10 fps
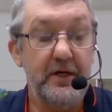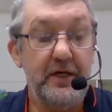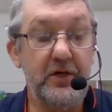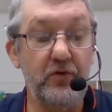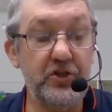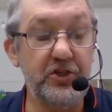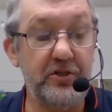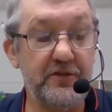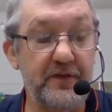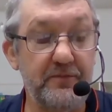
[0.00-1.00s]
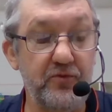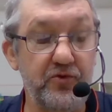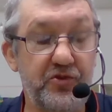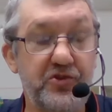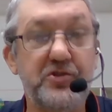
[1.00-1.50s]
E hoje nós
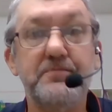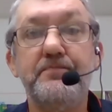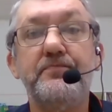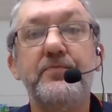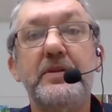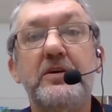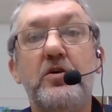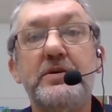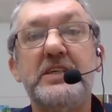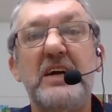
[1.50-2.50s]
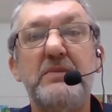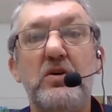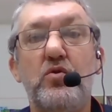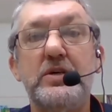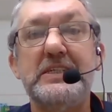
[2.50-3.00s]
vamos começar uma
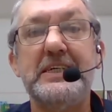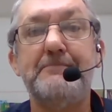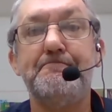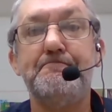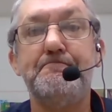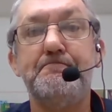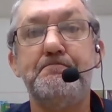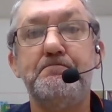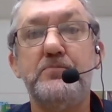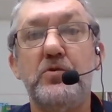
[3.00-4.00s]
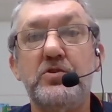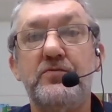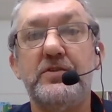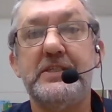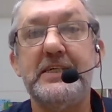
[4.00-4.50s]
coisa onde
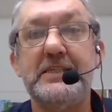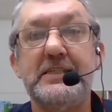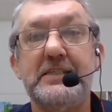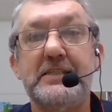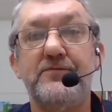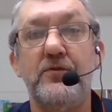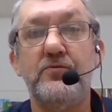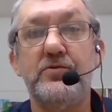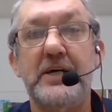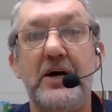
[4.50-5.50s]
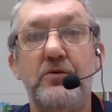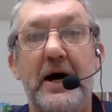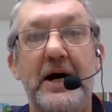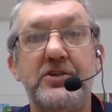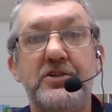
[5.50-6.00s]
vocês vão usar uma
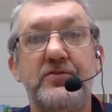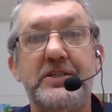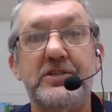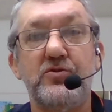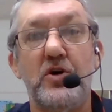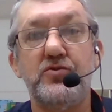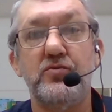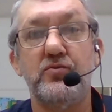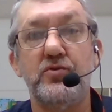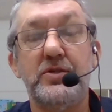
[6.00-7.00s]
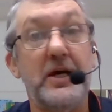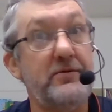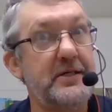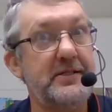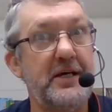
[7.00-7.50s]
arte que vocês gostam muito, que é o
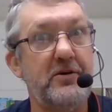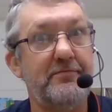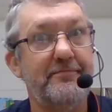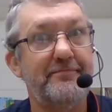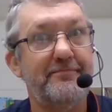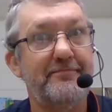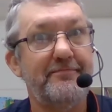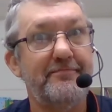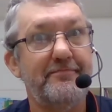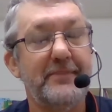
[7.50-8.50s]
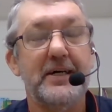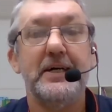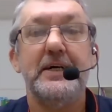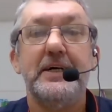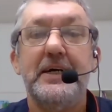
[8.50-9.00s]
desenho.
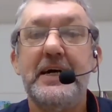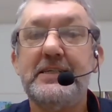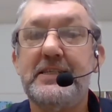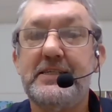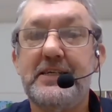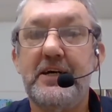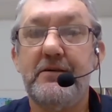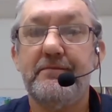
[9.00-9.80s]
Esse desenho